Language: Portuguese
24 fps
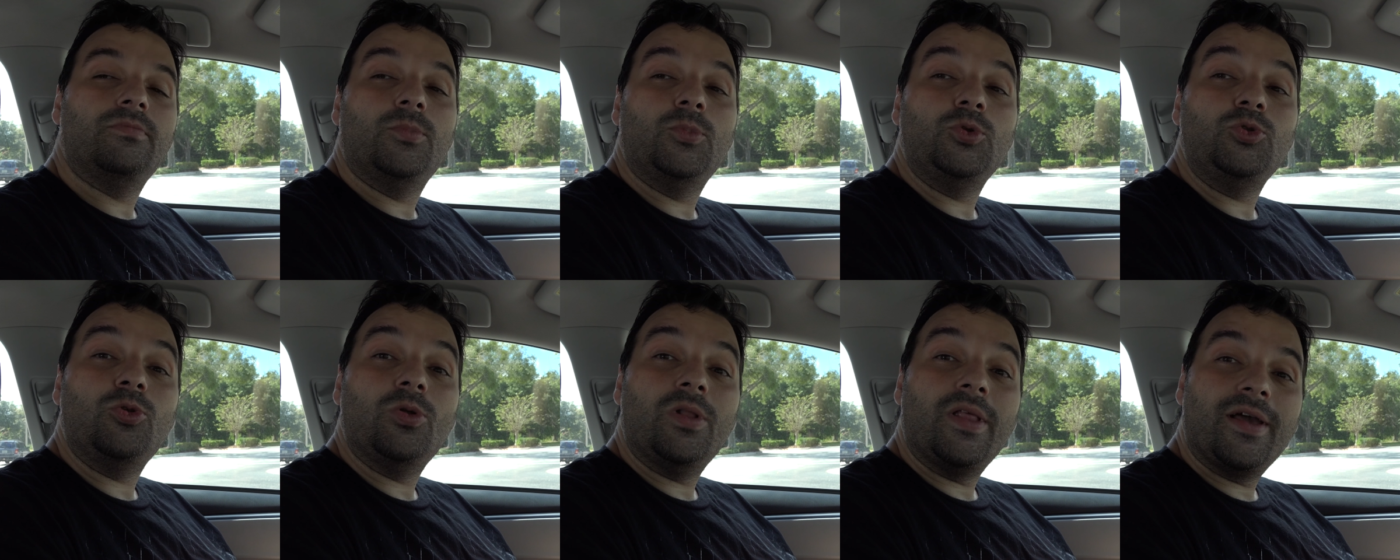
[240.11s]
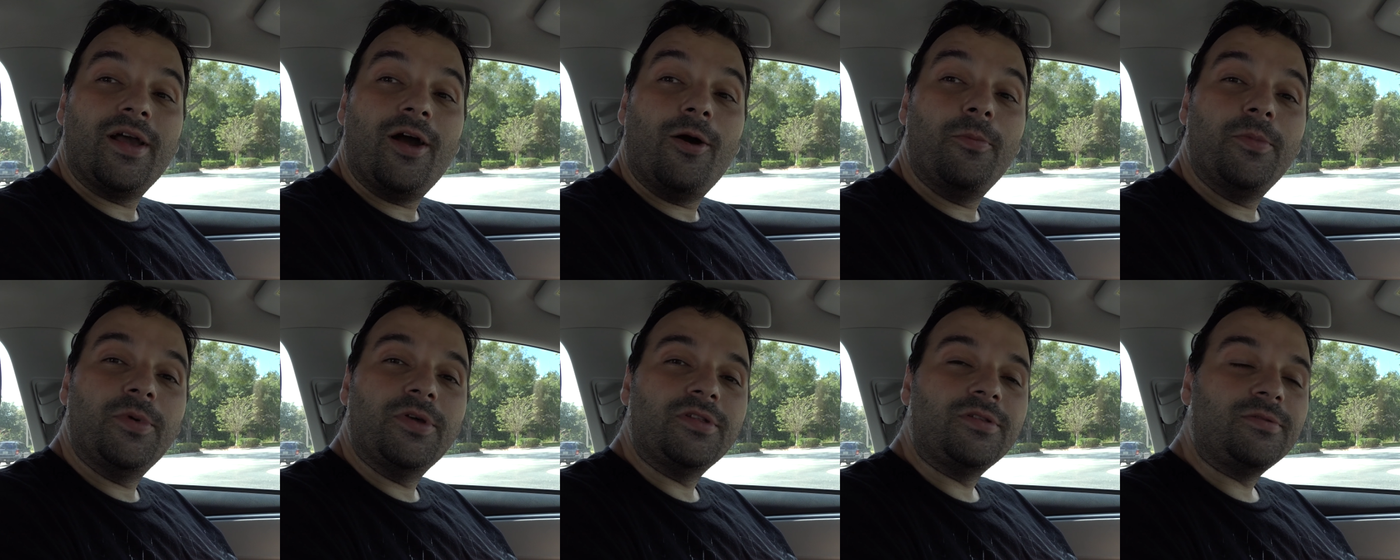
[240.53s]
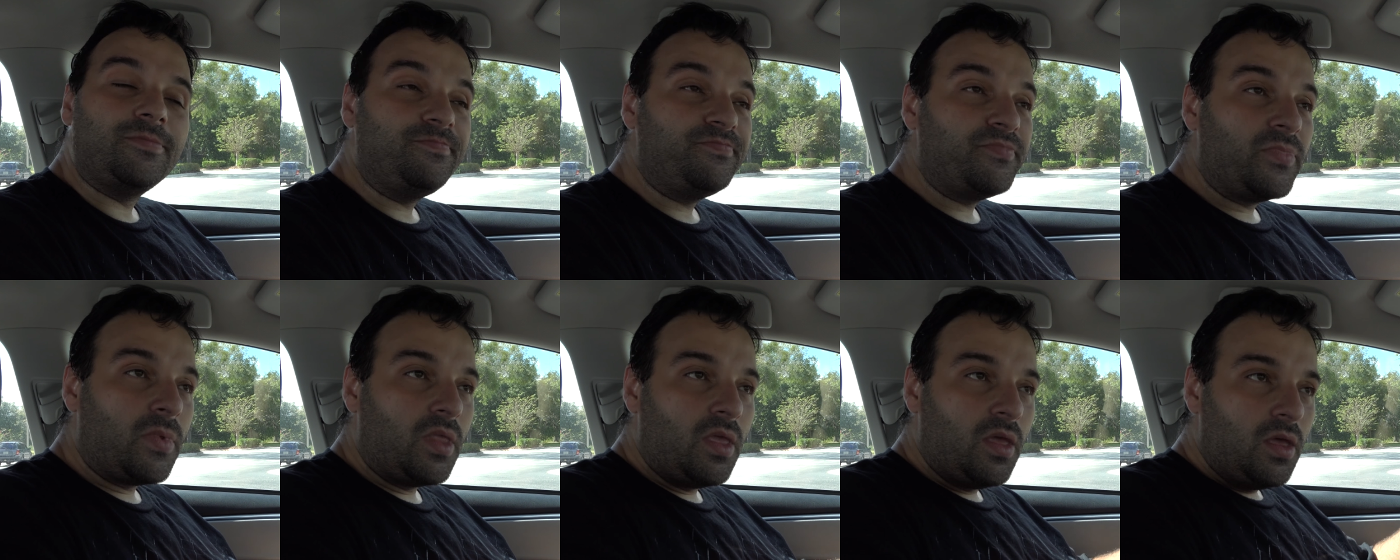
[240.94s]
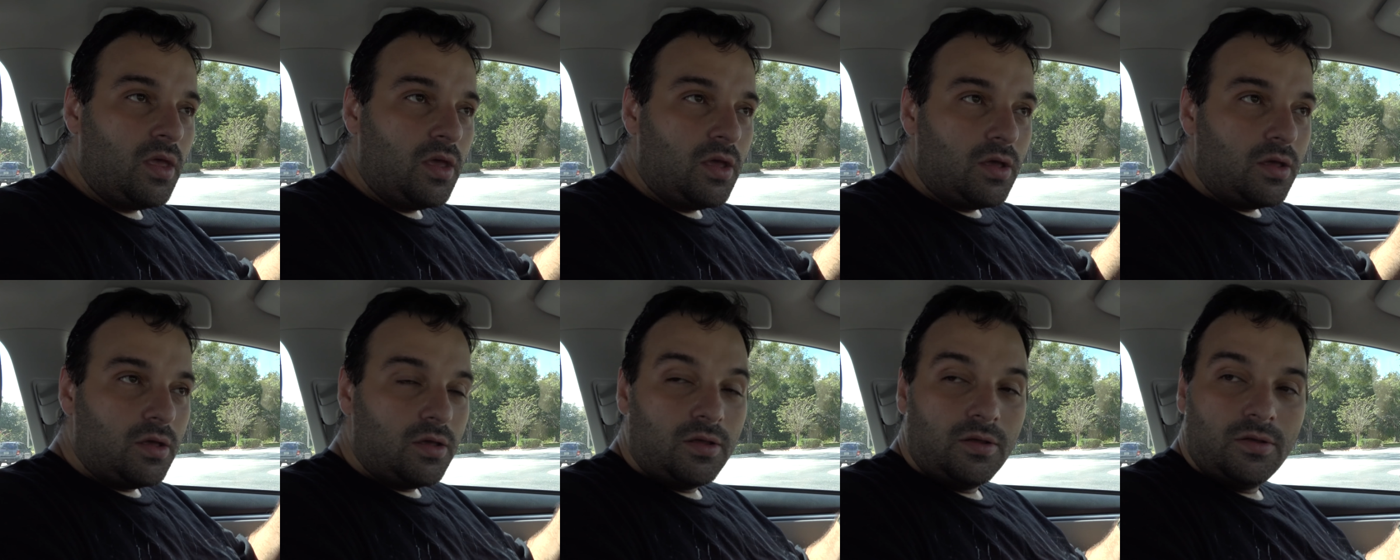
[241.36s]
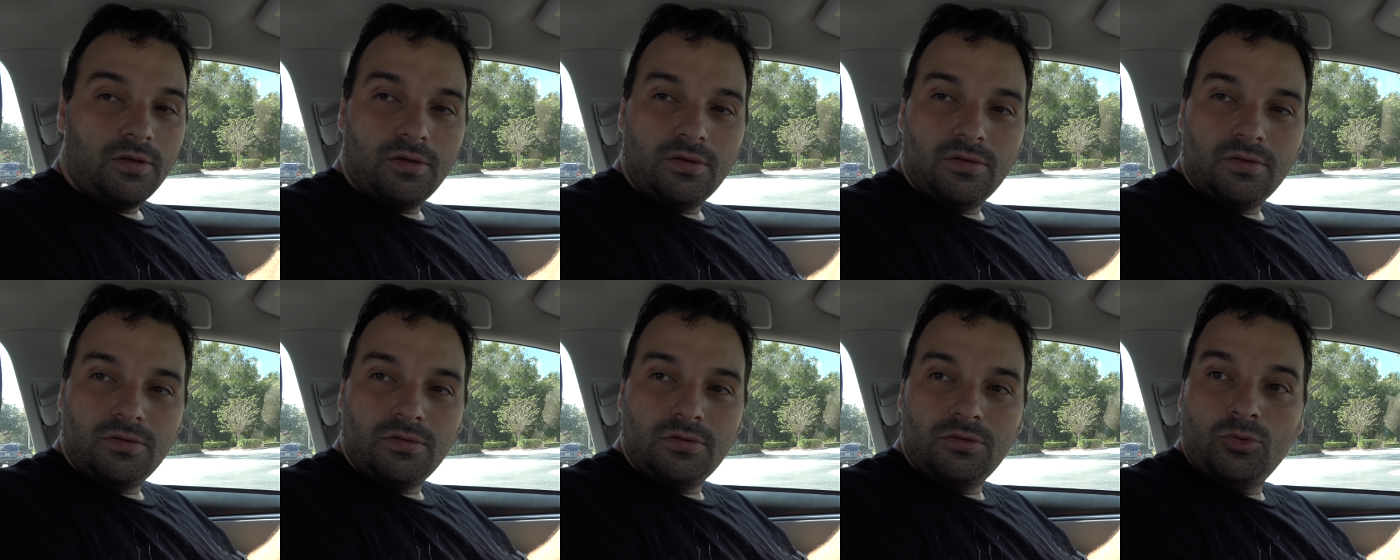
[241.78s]
Muito legal mesmo. Não tem que
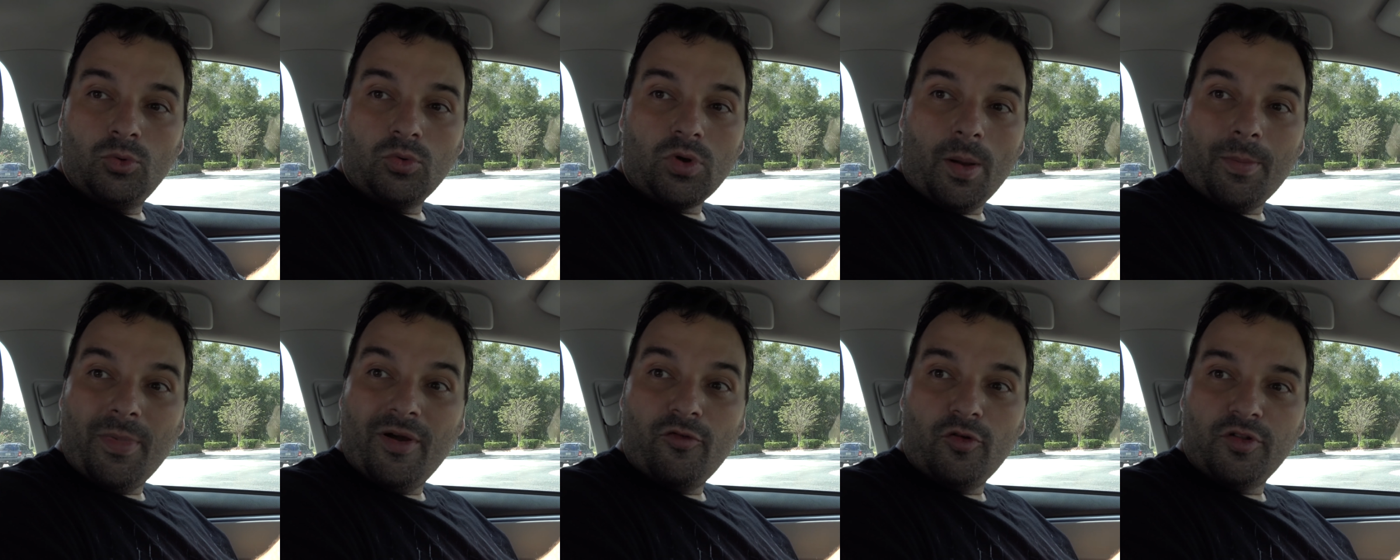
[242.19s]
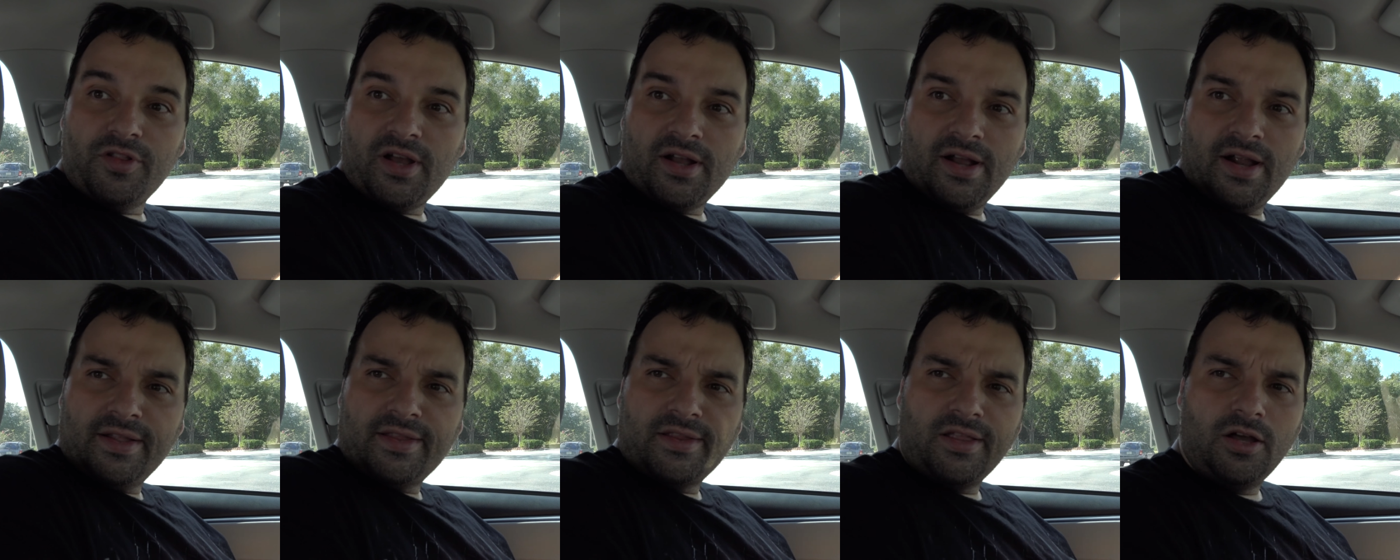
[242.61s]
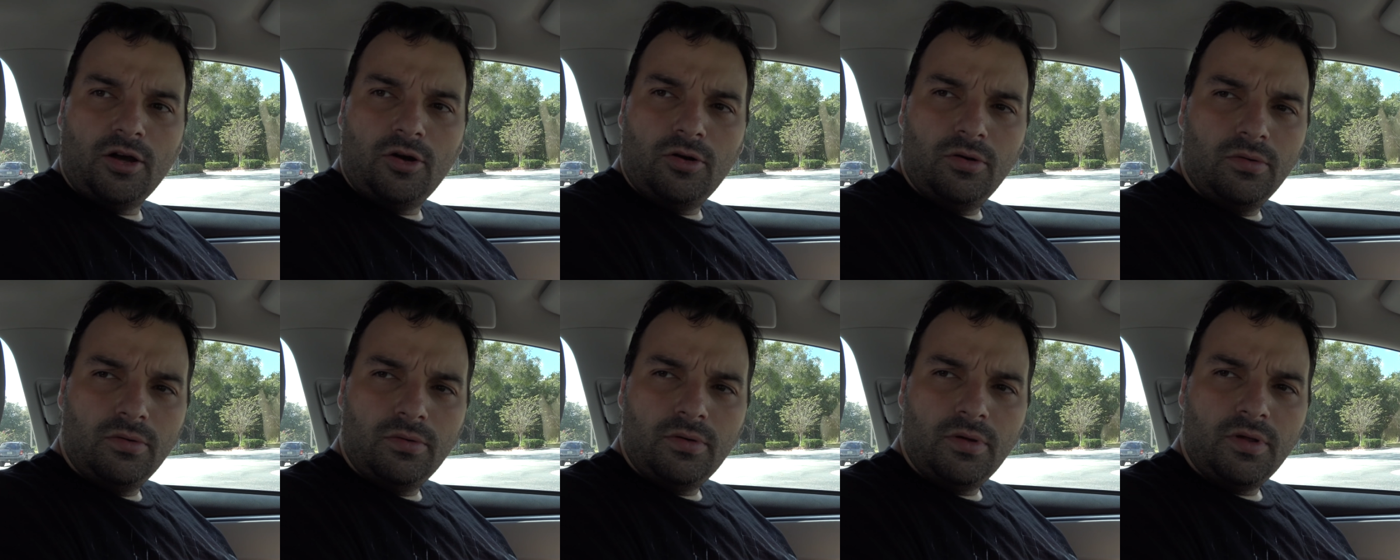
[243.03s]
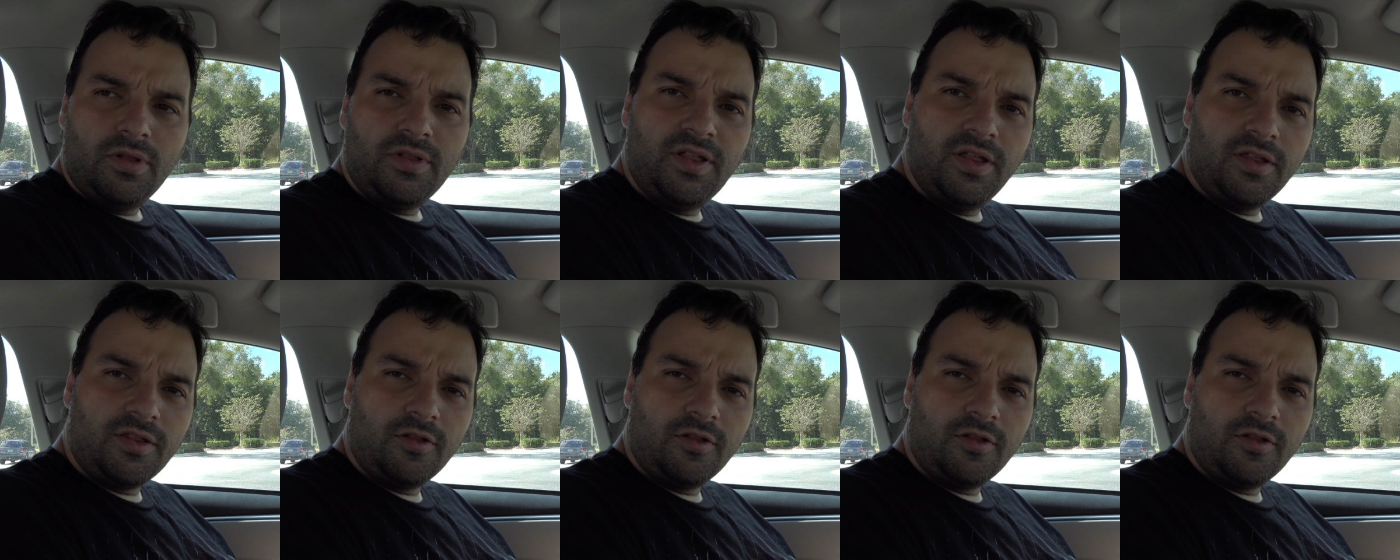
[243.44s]
ficar. Nunca mais vou usar cartão.